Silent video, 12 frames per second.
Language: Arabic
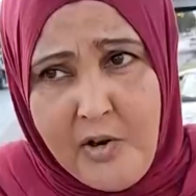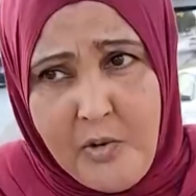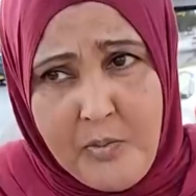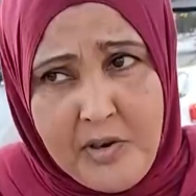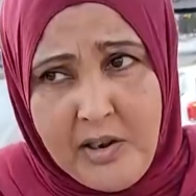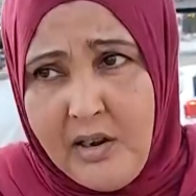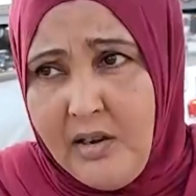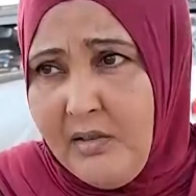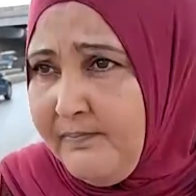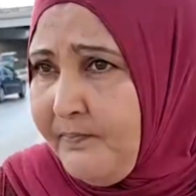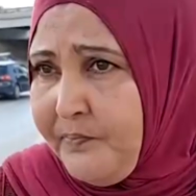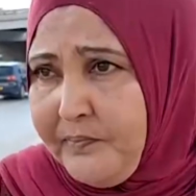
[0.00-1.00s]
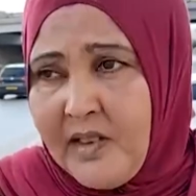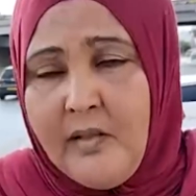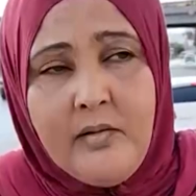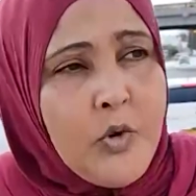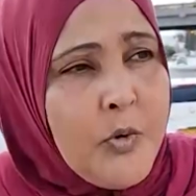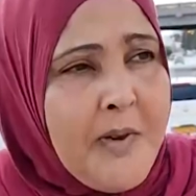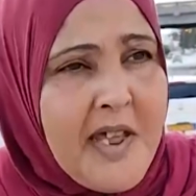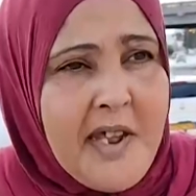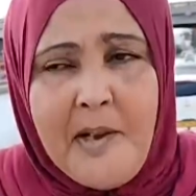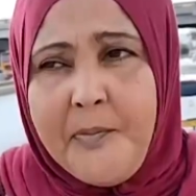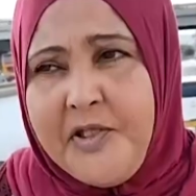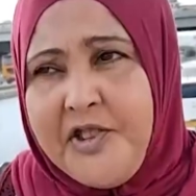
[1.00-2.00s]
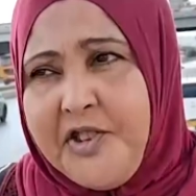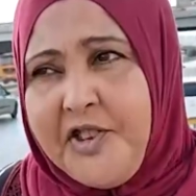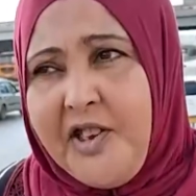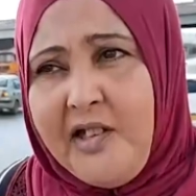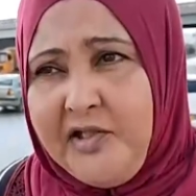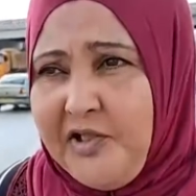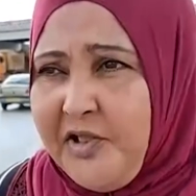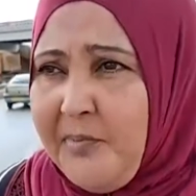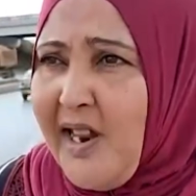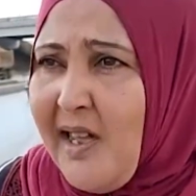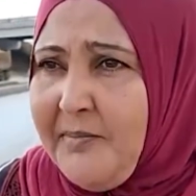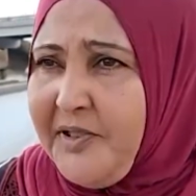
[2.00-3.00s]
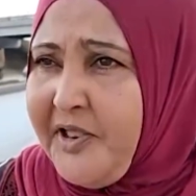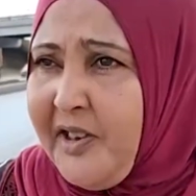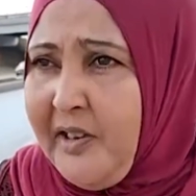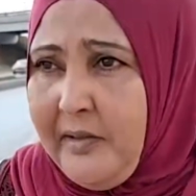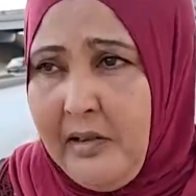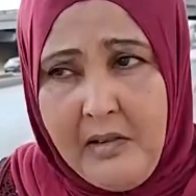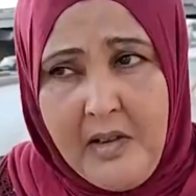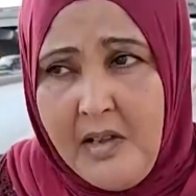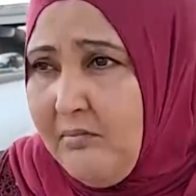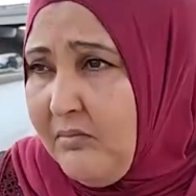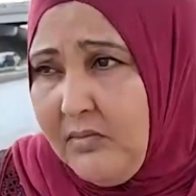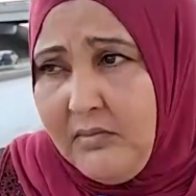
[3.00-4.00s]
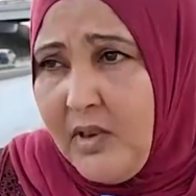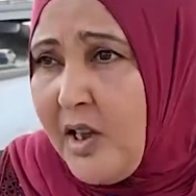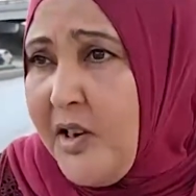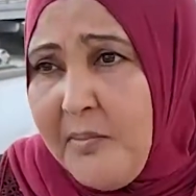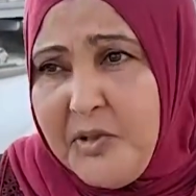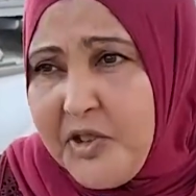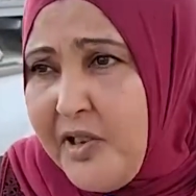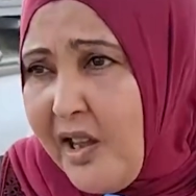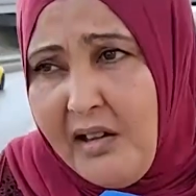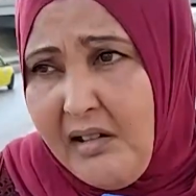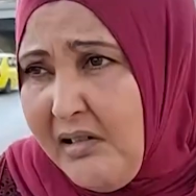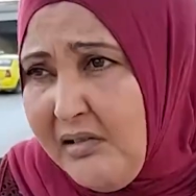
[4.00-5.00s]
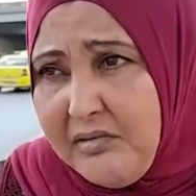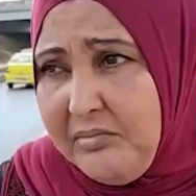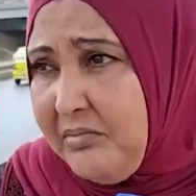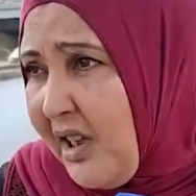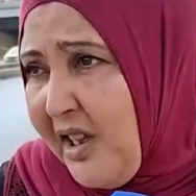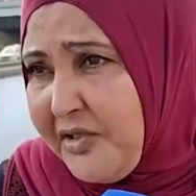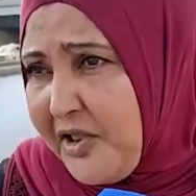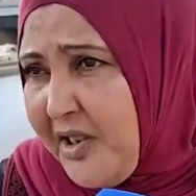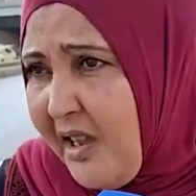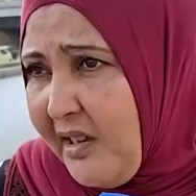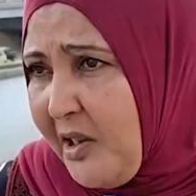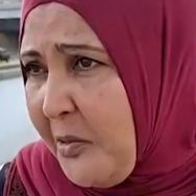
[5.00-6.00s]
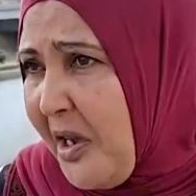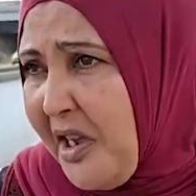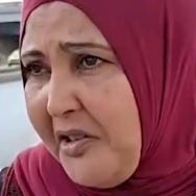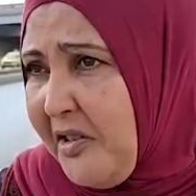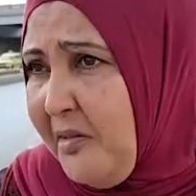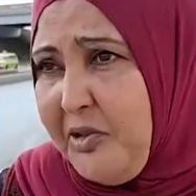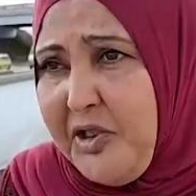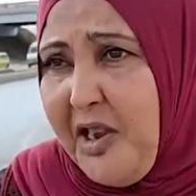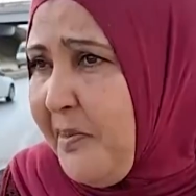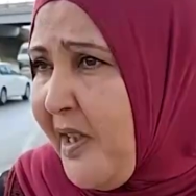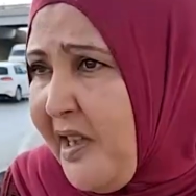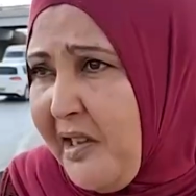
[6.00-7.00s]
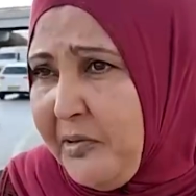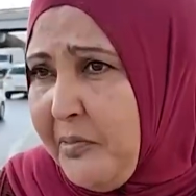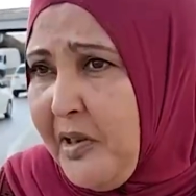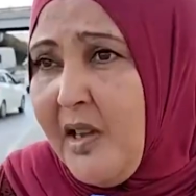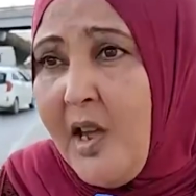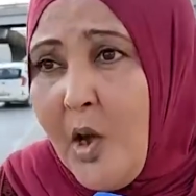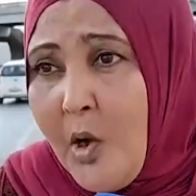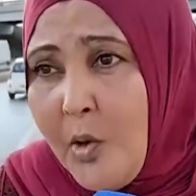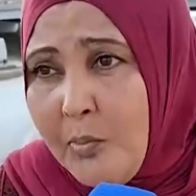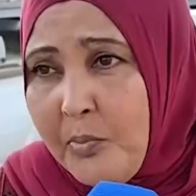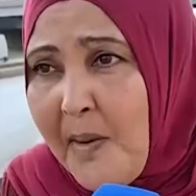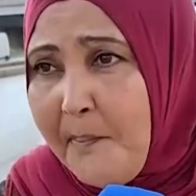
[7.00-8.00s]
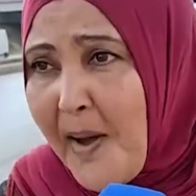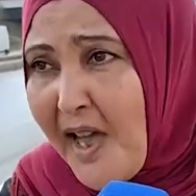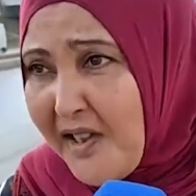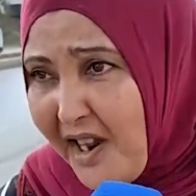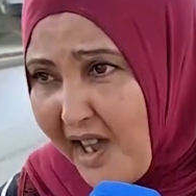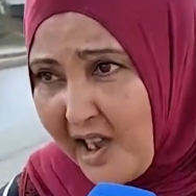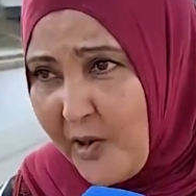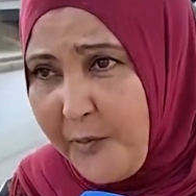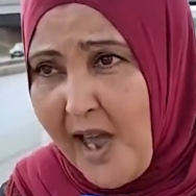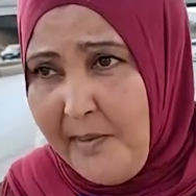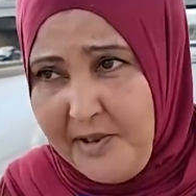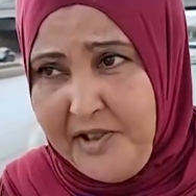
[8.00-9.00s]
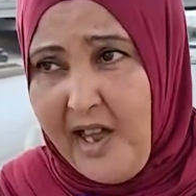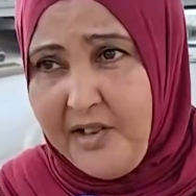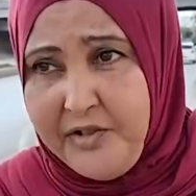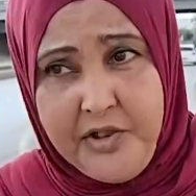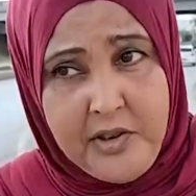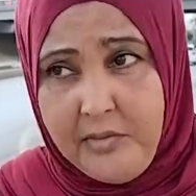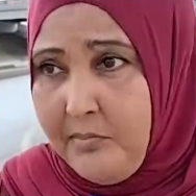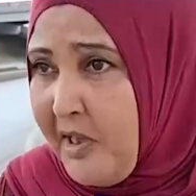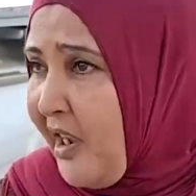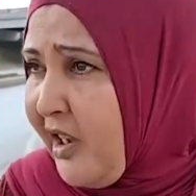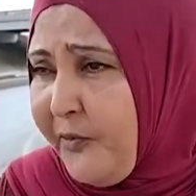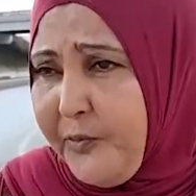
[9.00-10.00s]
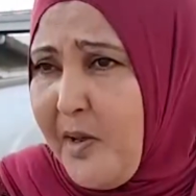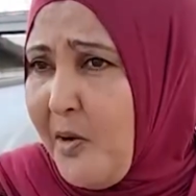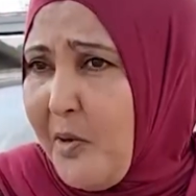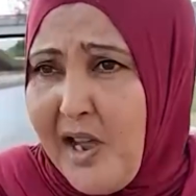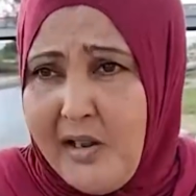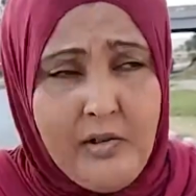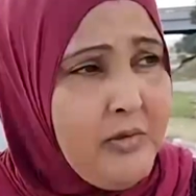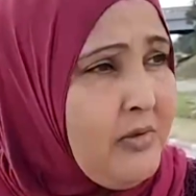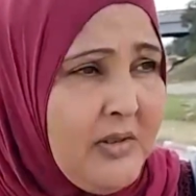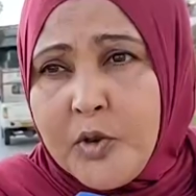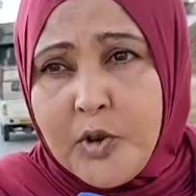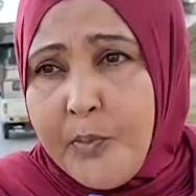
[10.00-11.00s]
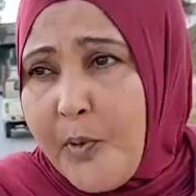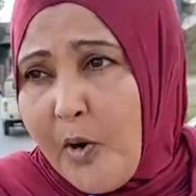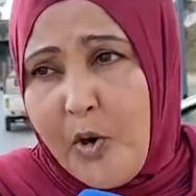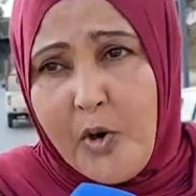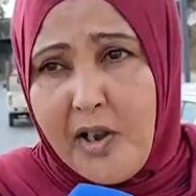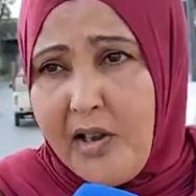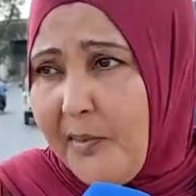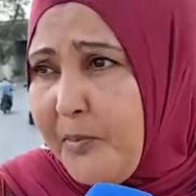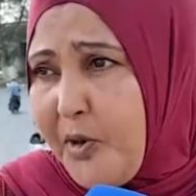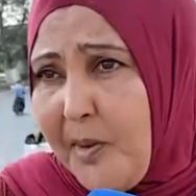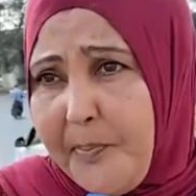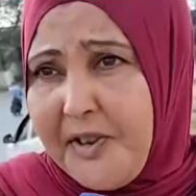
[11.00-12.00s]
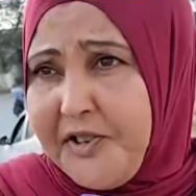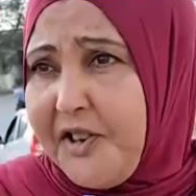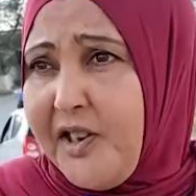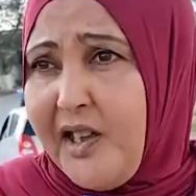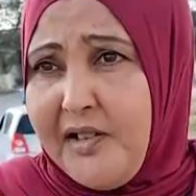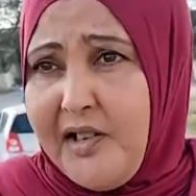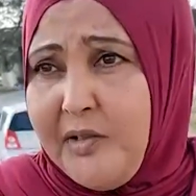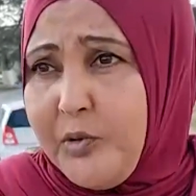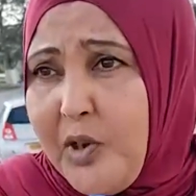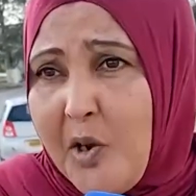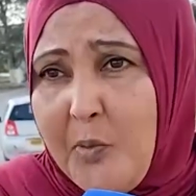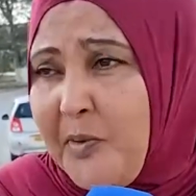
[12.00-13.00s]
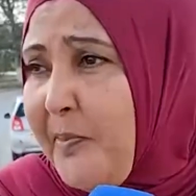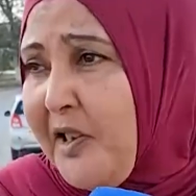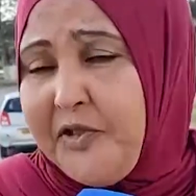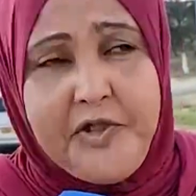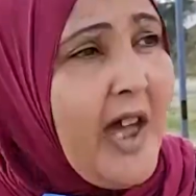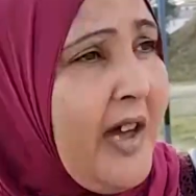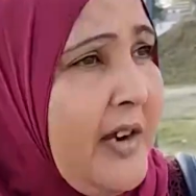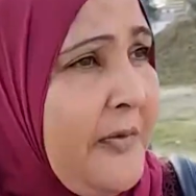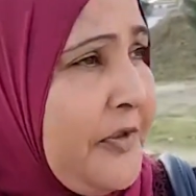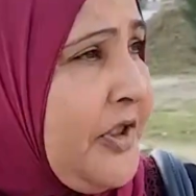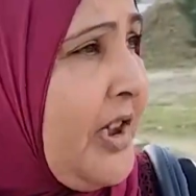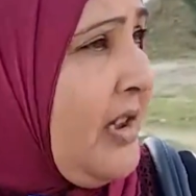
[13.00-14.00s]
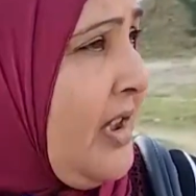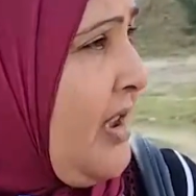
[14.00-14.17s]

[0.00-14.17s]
يومي البارح بك في التيسيا قلت امراه مسكين انا مشنا حطينا حيوان انا مشنا عباد مامبا يرخف اه بتعدي ما يرخف ما والو نطلبوا خويا يعملوا لنا بلاصرير يعملوا يومي داري تقرا في